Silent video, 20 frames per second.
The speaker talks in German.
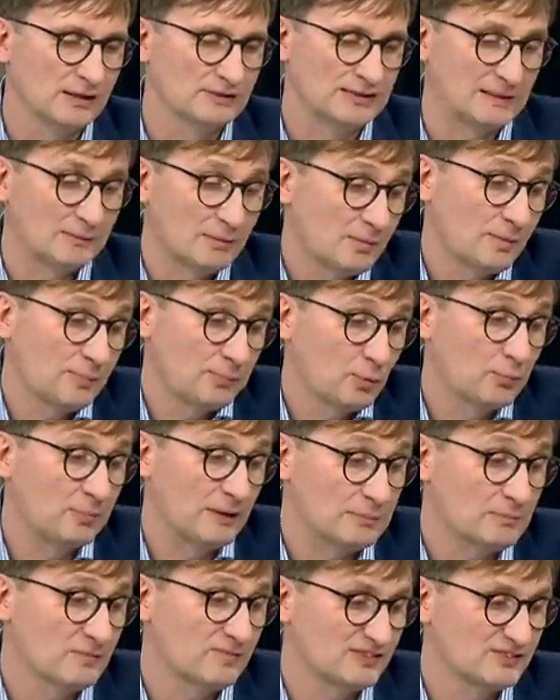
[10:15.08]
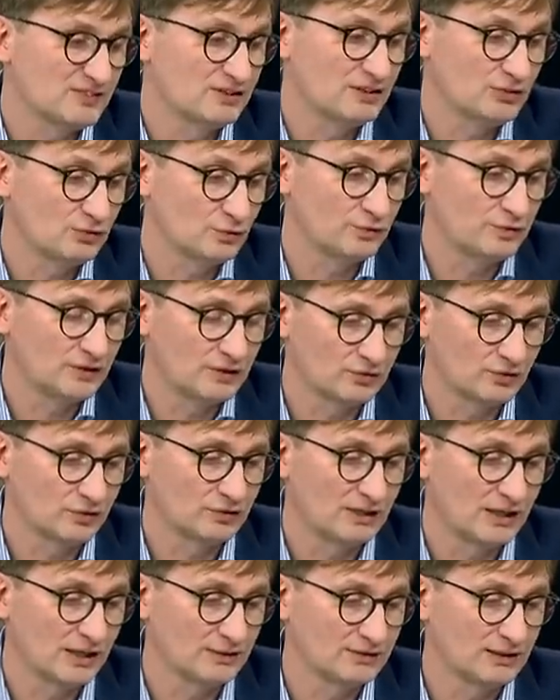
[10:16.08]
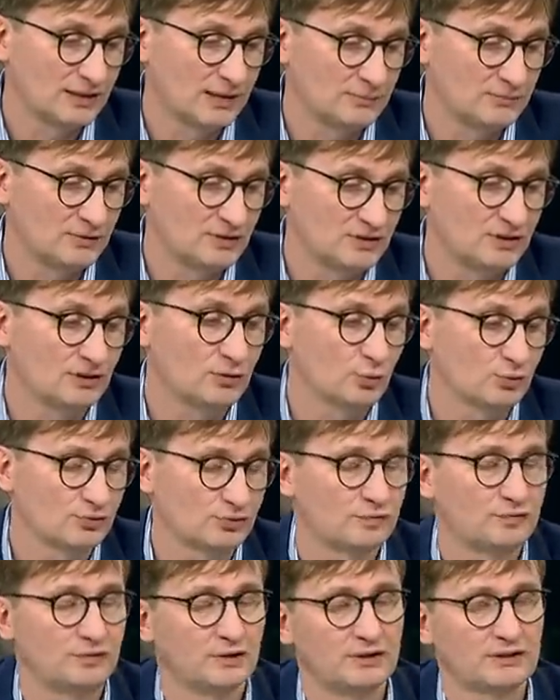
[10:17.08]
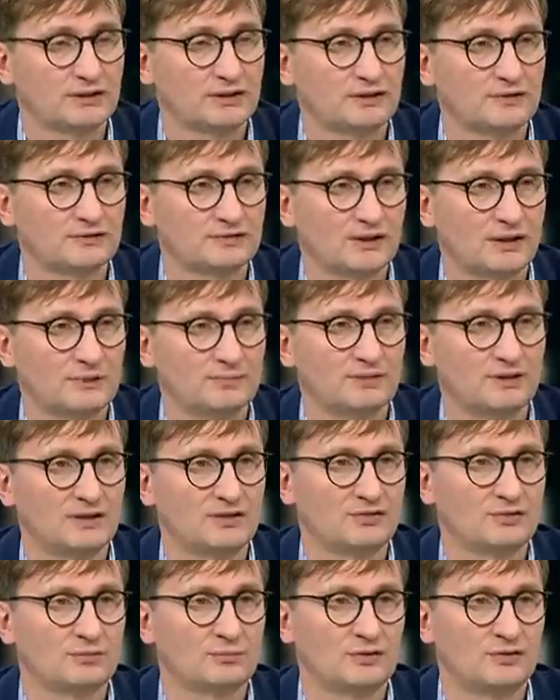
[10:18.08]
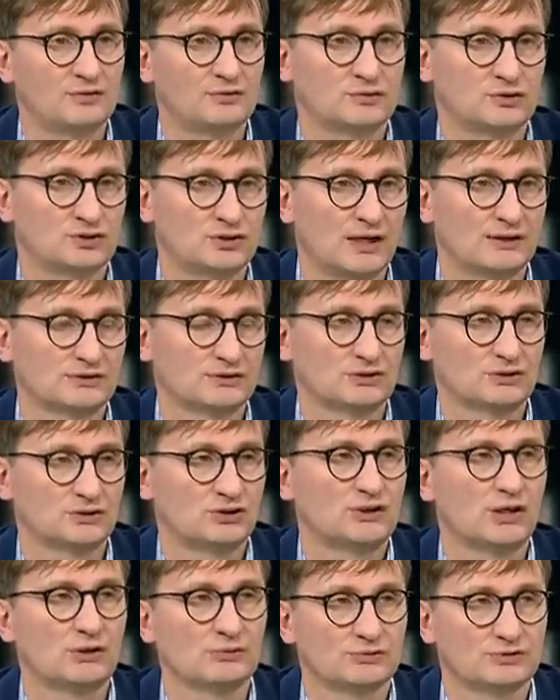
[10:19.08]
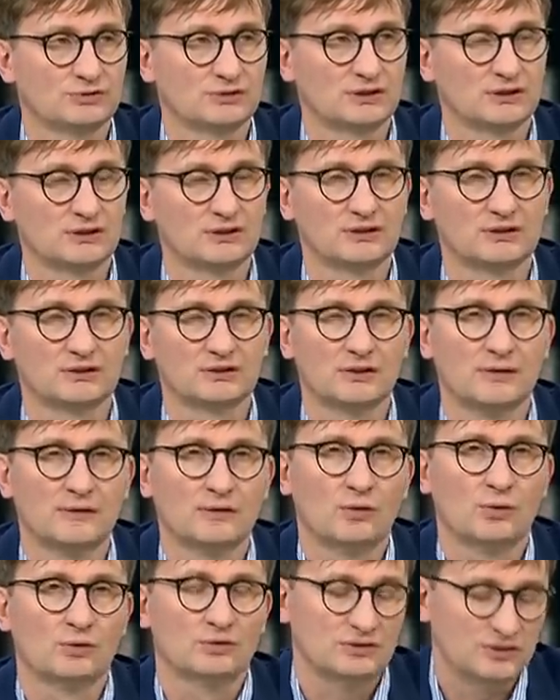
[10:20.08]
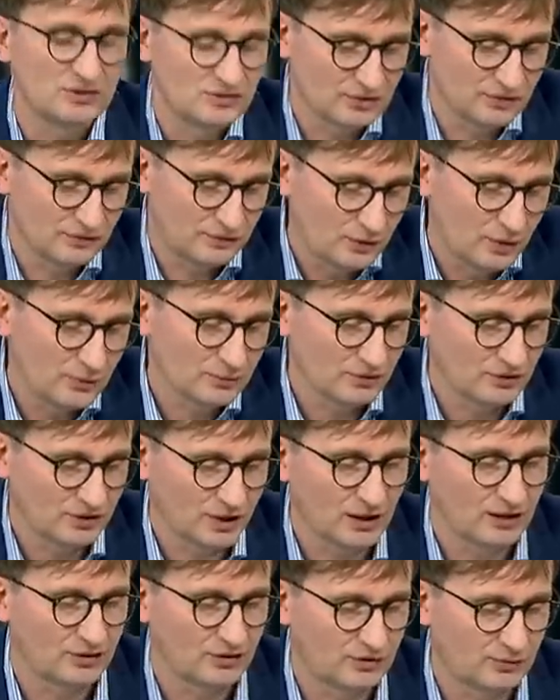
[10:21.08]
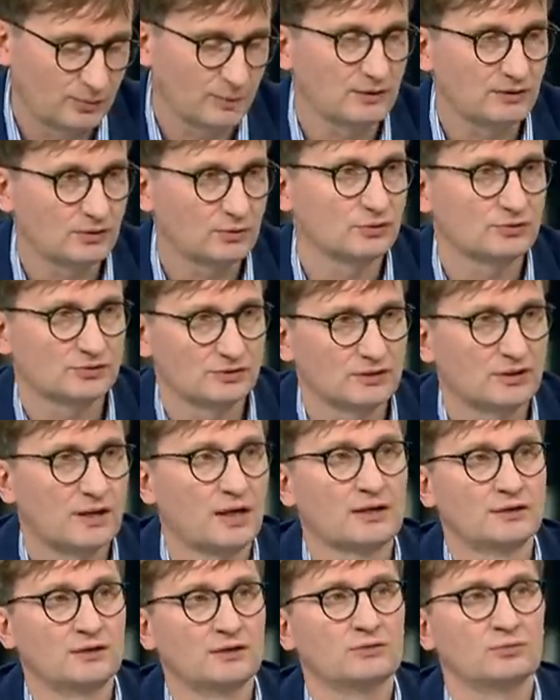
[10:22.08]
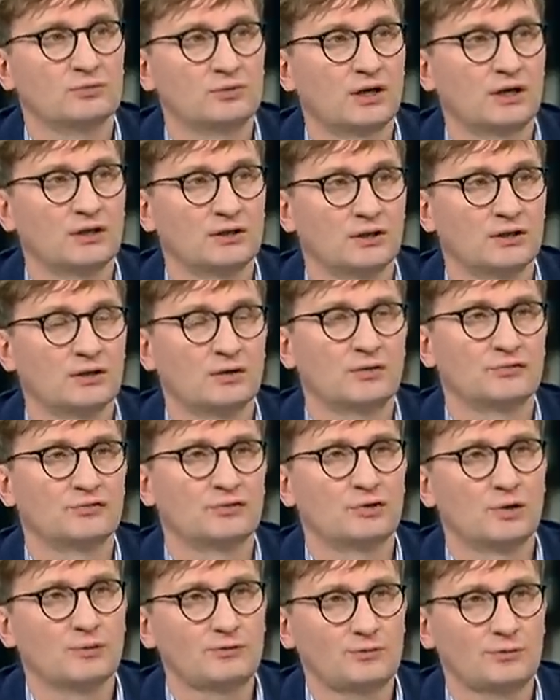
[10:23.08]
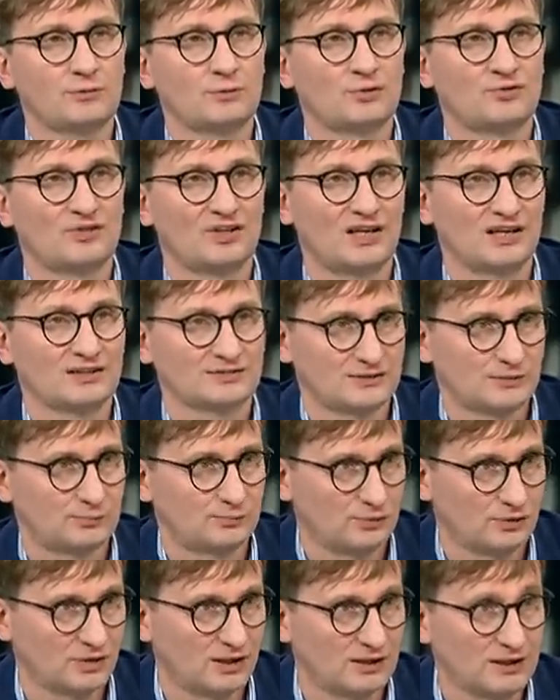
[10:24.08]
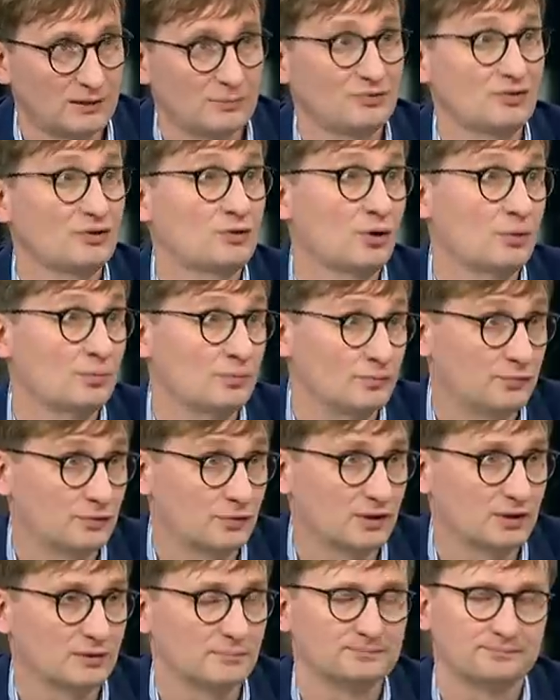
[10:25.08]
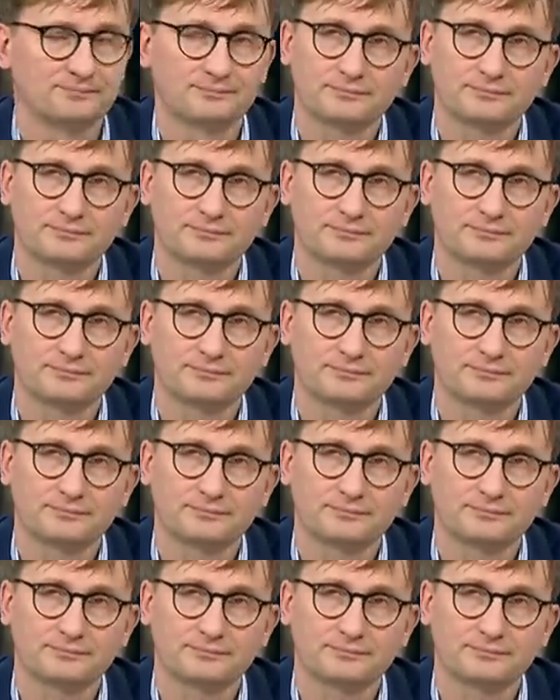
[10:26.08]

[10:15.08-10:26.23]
sie haben aber Probleme, weil sie nicht so viele Soldaten haben, nicht die große Feuerkraft haben, wenn es um diesen statischen Stellungskrieg geht. Und diese Form des Krieges zwingen die Russen gerade den Ukrainern auf. Sie kommen zwar nur sehr langsam voran, aber sie kommen voran.